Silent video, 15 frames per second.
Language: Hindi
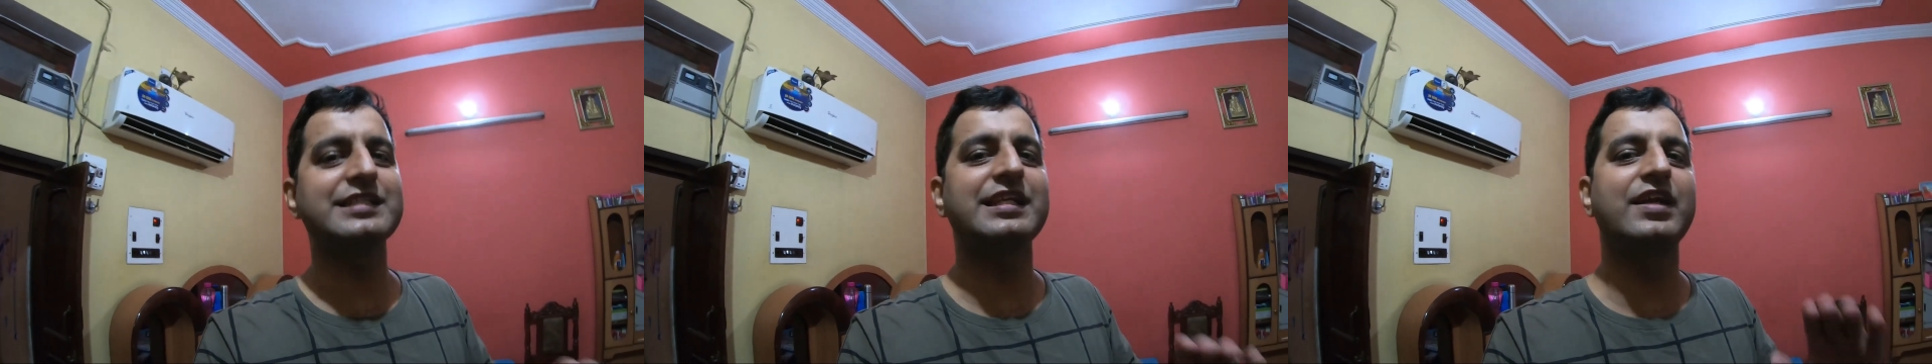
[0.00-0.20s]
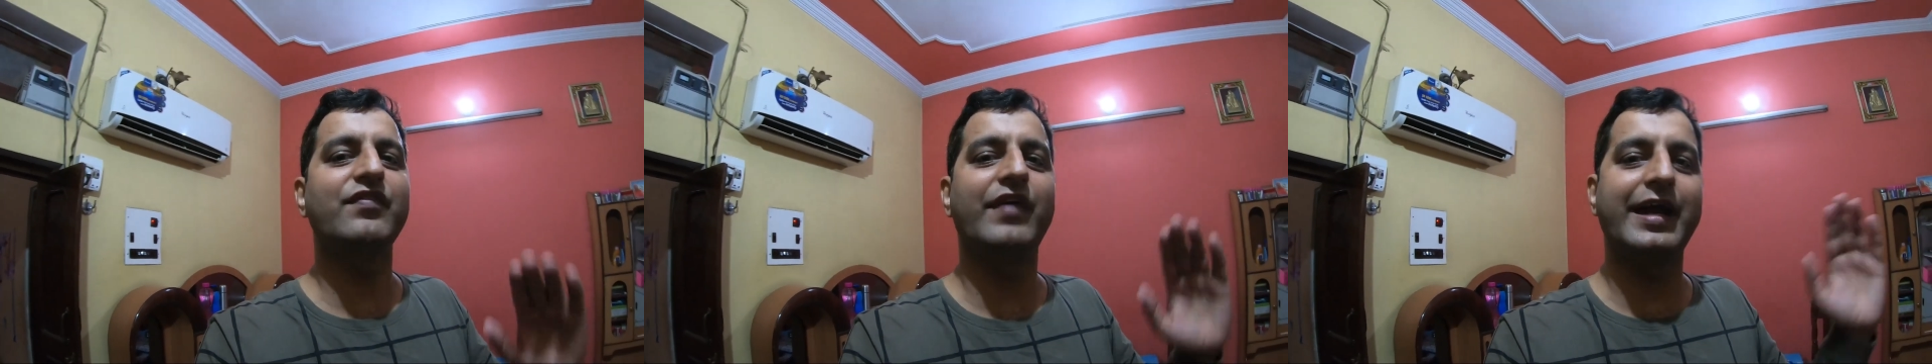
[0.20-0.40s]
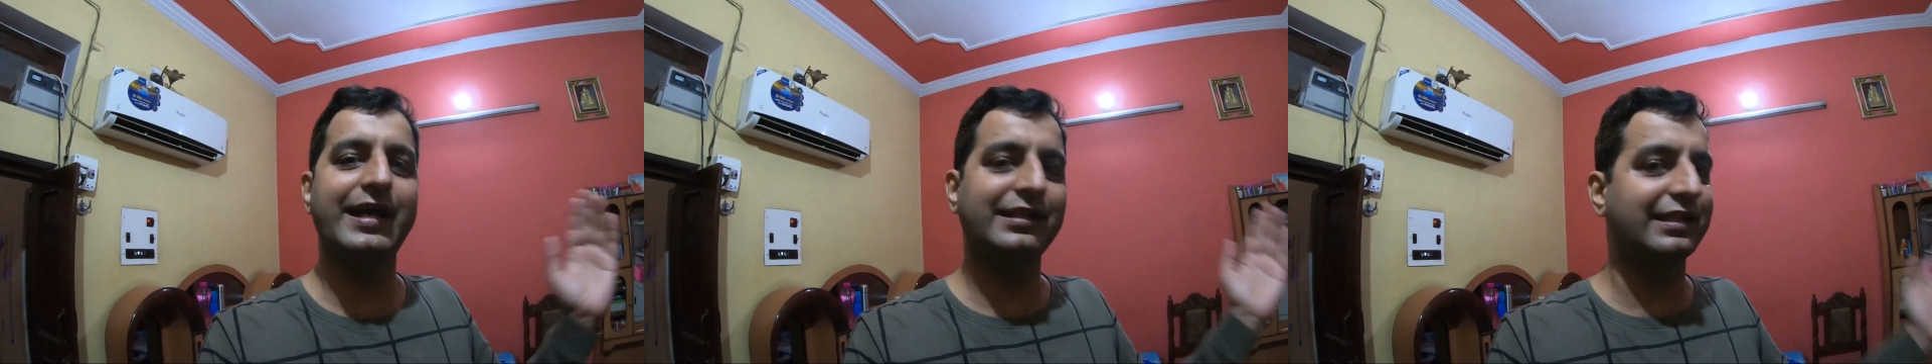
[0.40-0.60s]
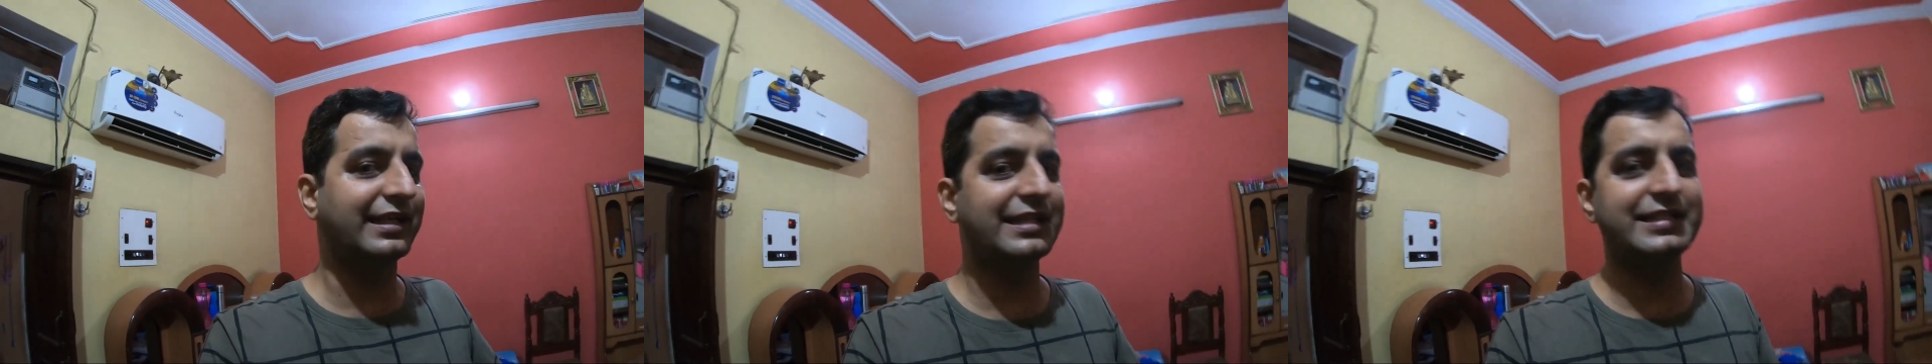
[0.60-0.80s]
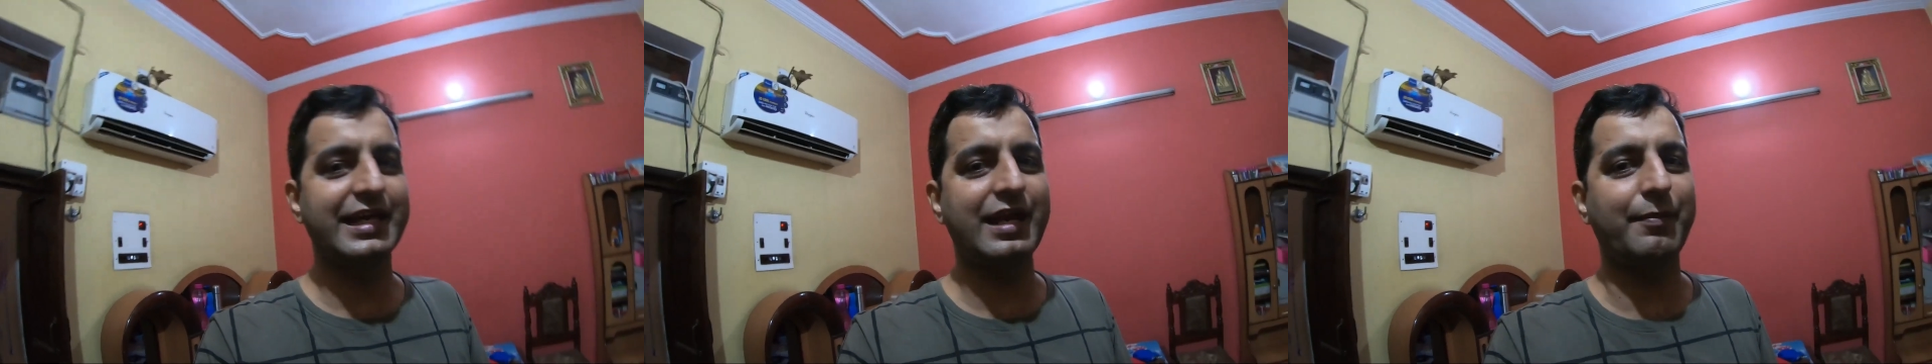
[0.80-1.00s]
इसलिए वाया
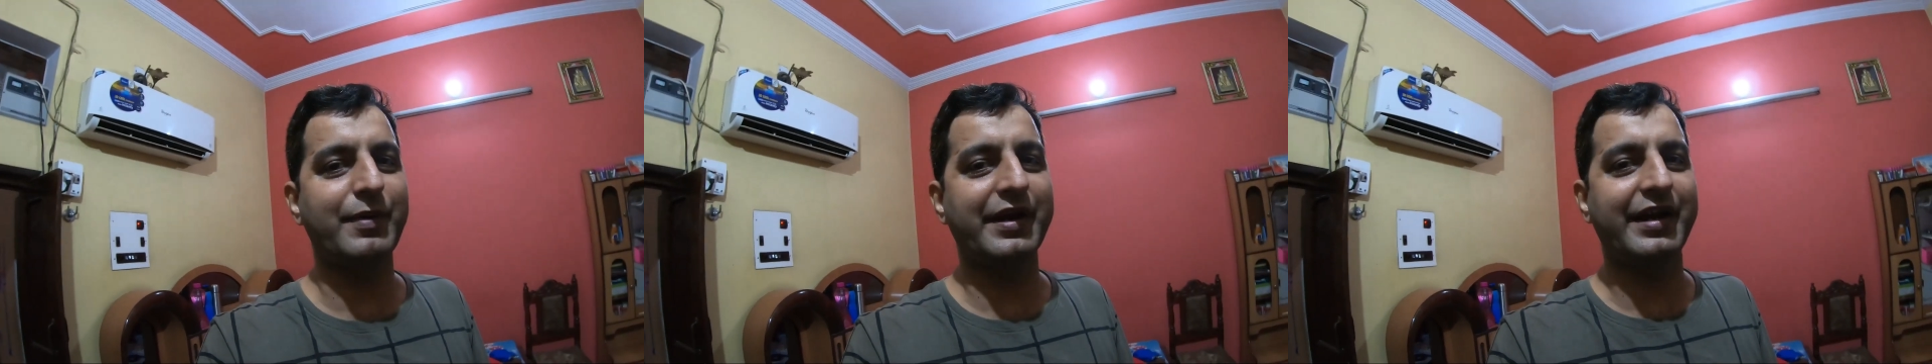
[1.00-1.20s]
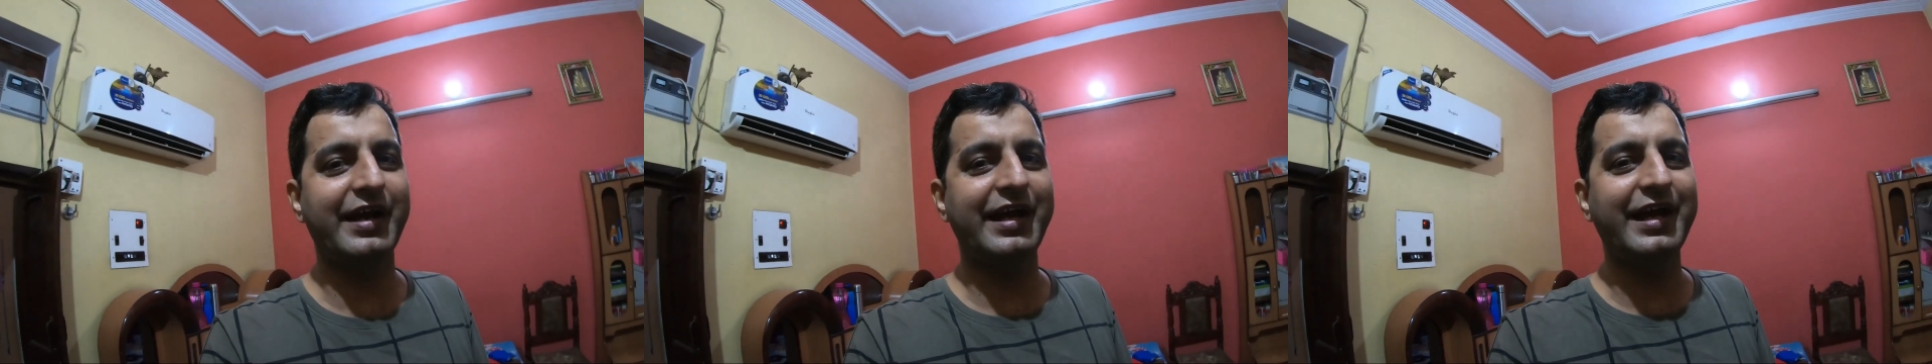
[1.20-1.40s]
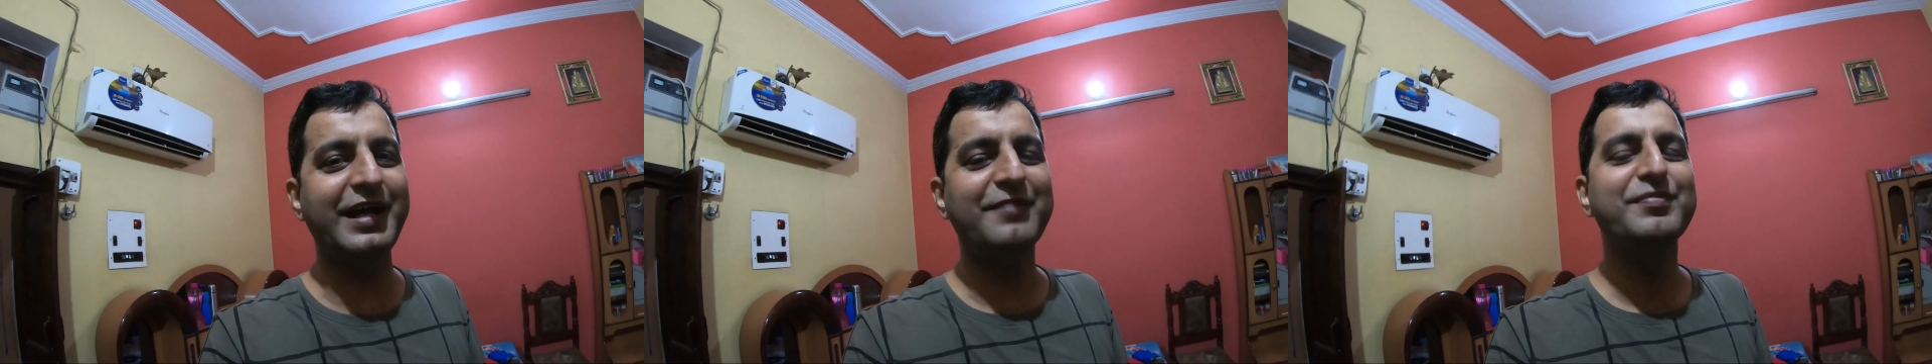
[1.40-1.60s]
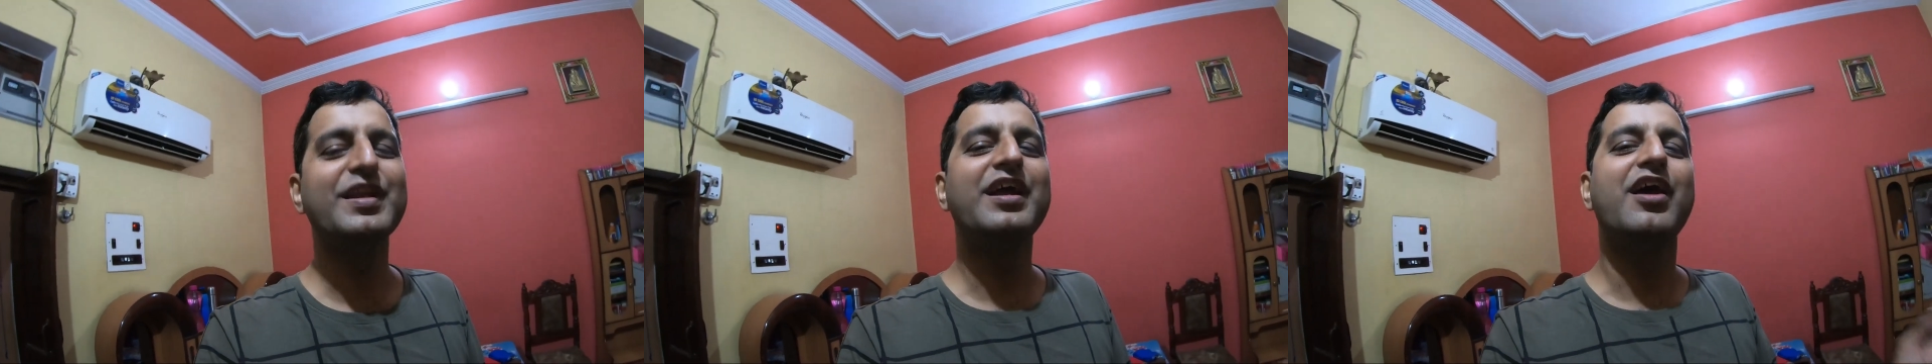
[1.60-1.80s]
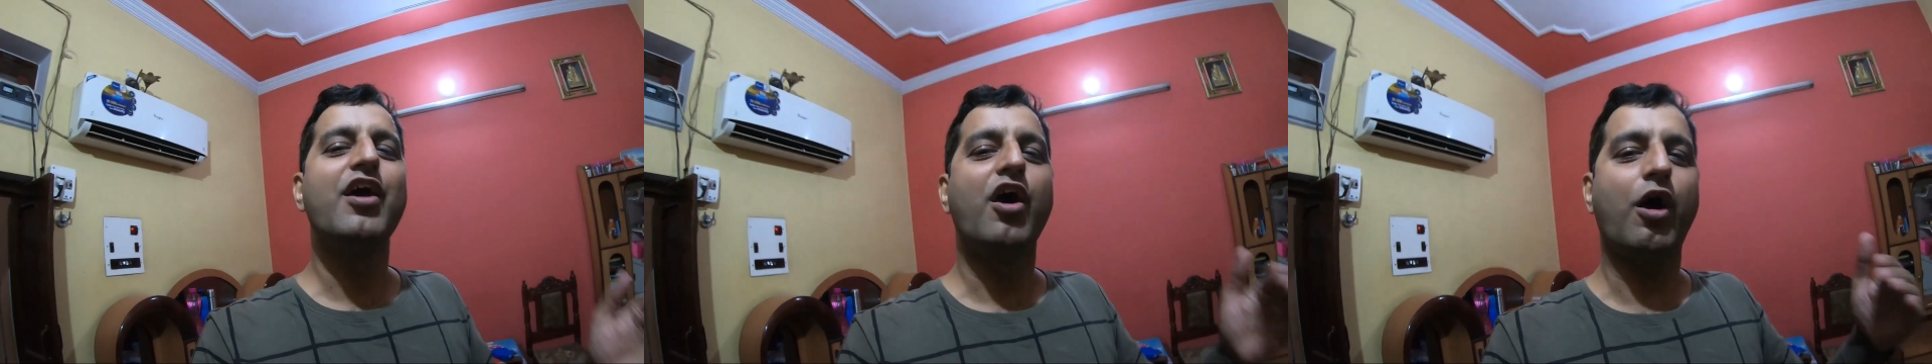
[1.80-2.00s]
दिल्ली जाना पड़ रहा
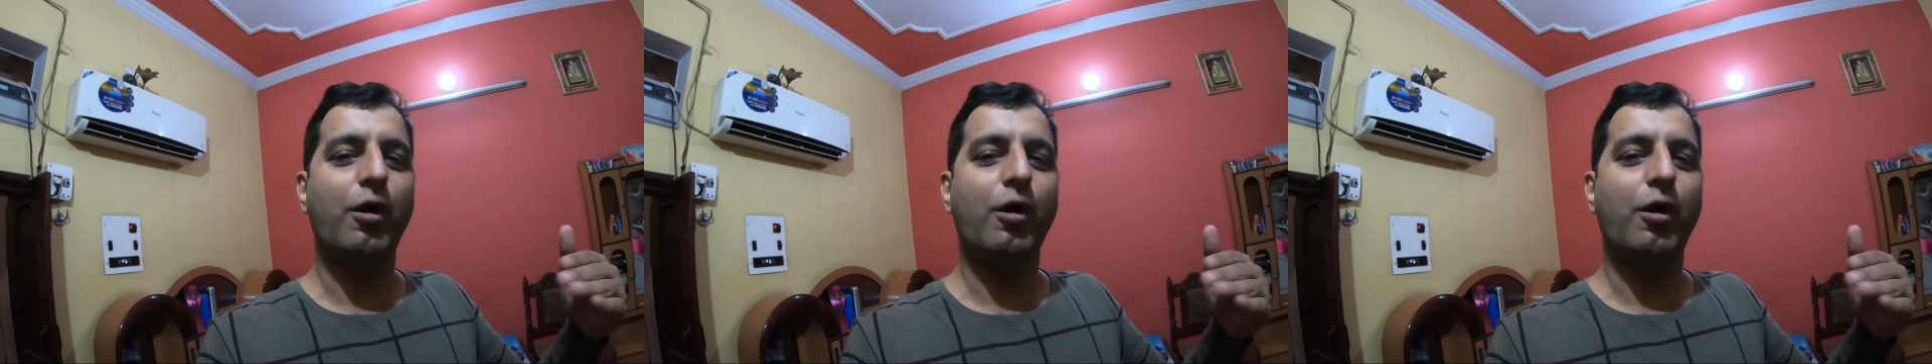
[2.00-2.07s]
है